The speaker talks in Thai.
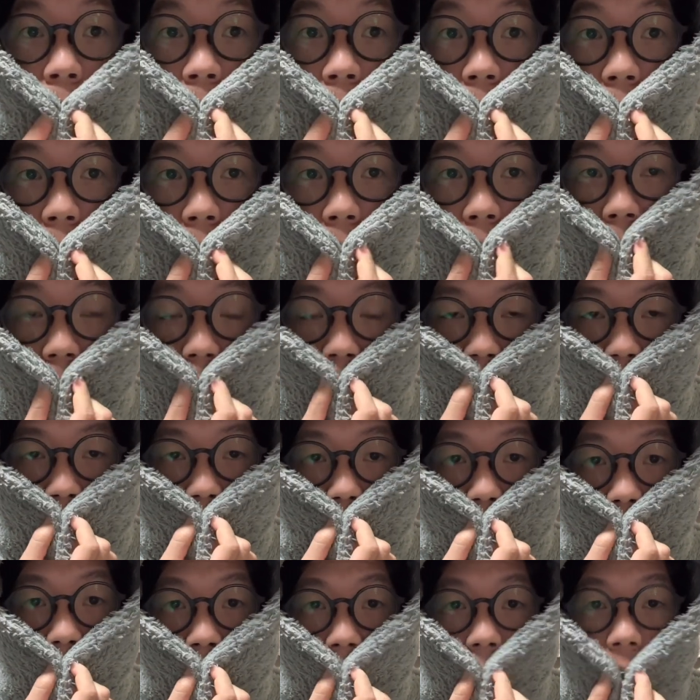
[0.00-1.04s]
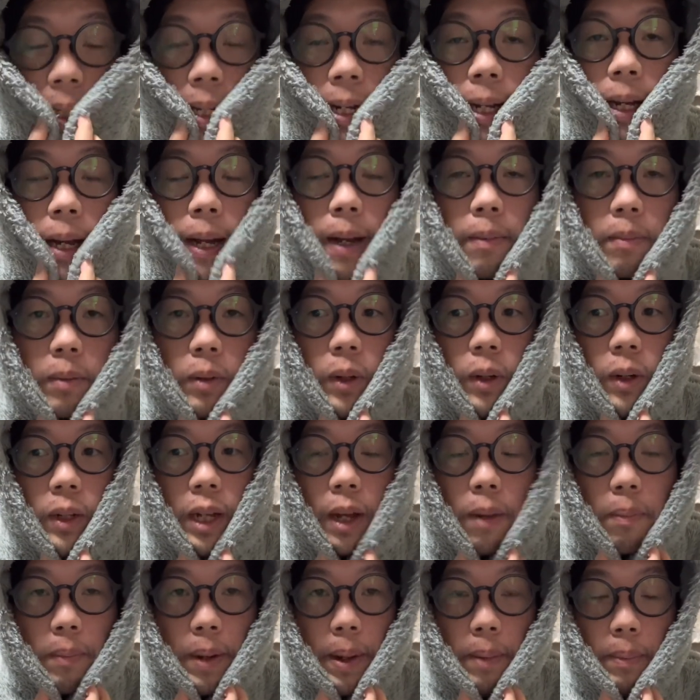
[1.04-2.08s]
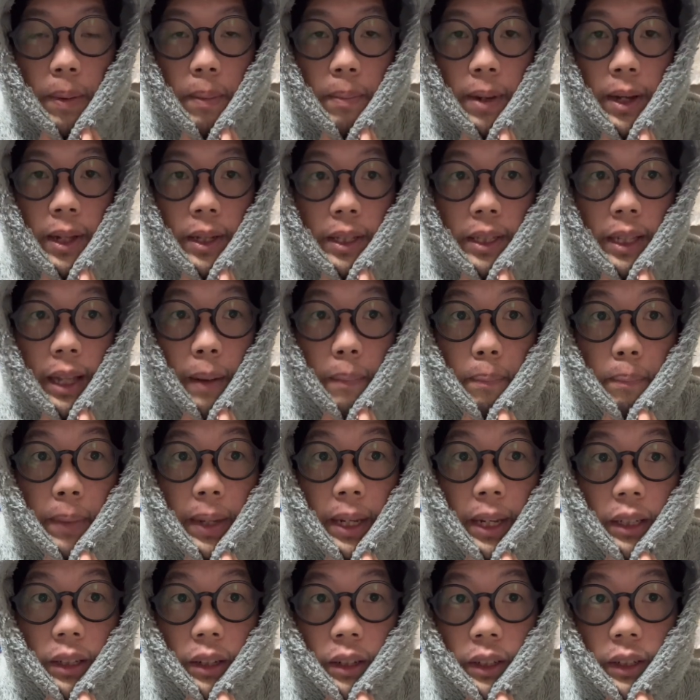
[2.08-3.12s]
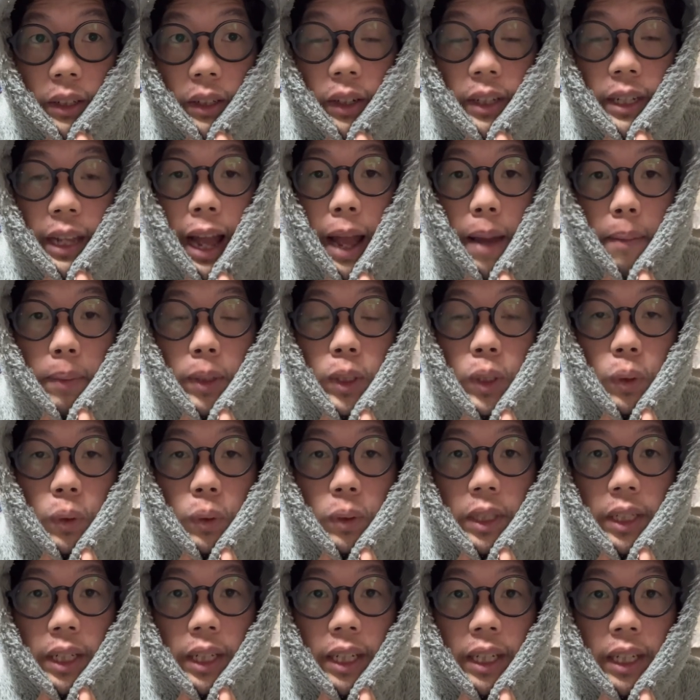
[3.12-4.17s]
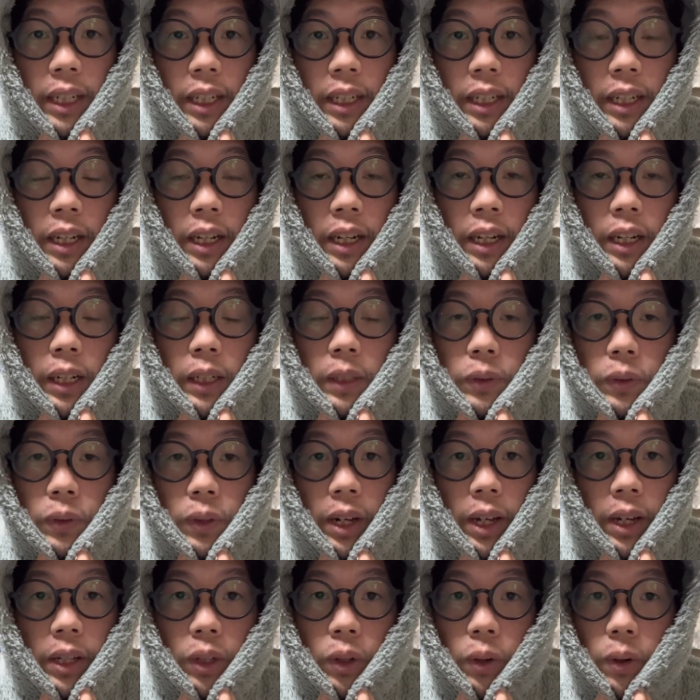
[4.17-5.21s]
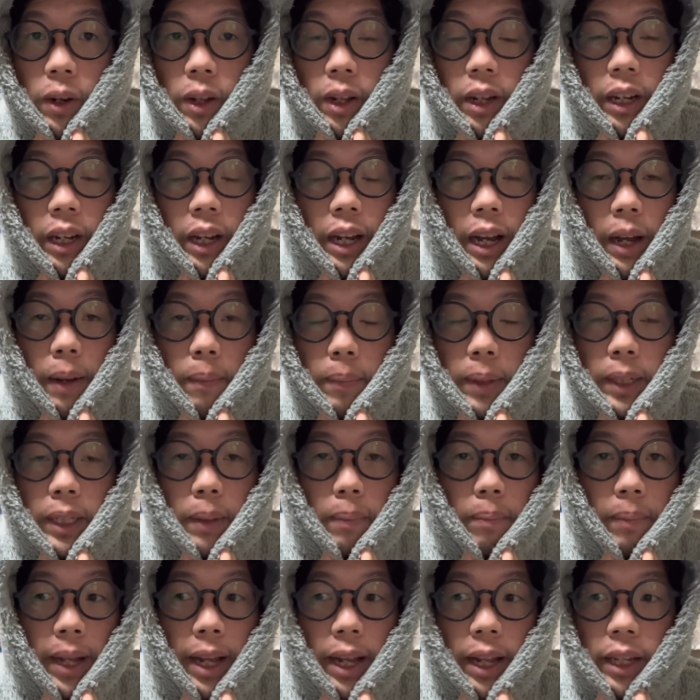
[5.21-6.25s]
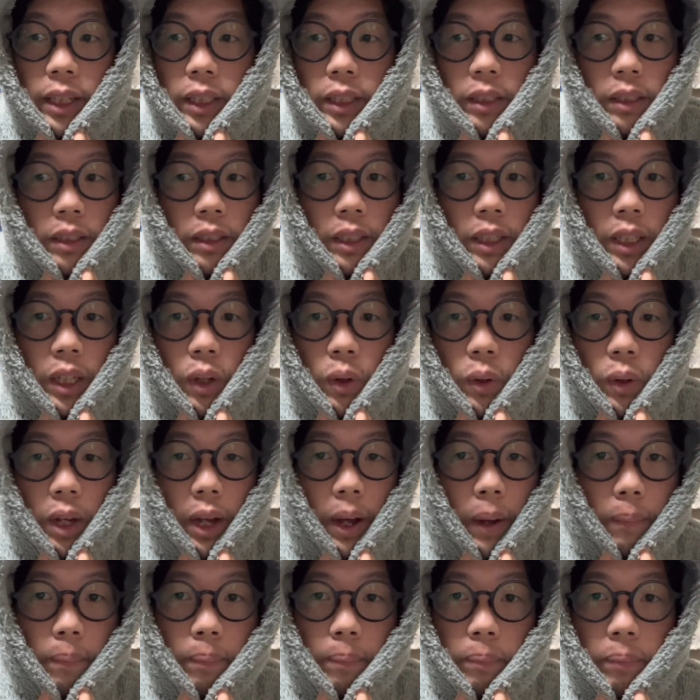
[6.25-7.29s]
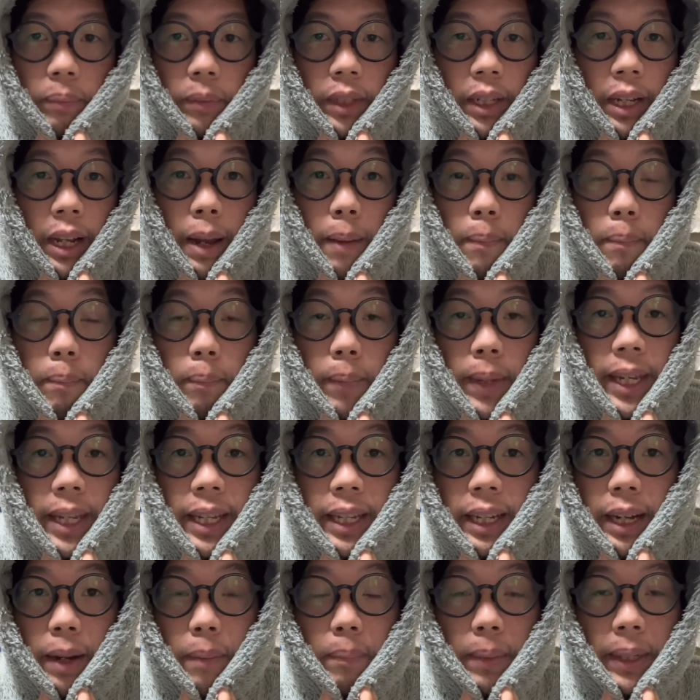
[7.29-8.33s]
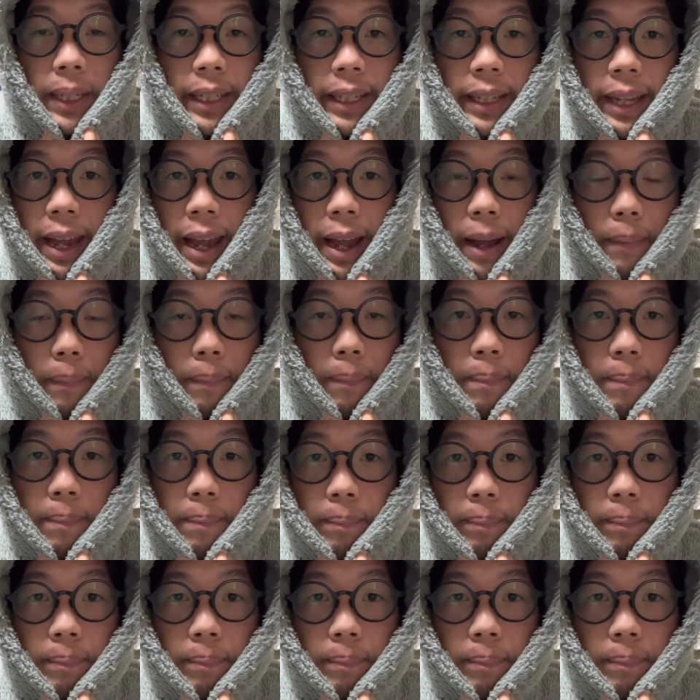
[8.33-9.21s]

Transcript: ซึ่งนั่นแหละครับ ก็ทำมาประมาณ3ปี ตอนนี้ก็ย้ายมาอยู่ที่ฟูลาโนแล้วนะครับมาทำงานเกี่ยวกับแกลมปิ้งครับเป็นแคมป์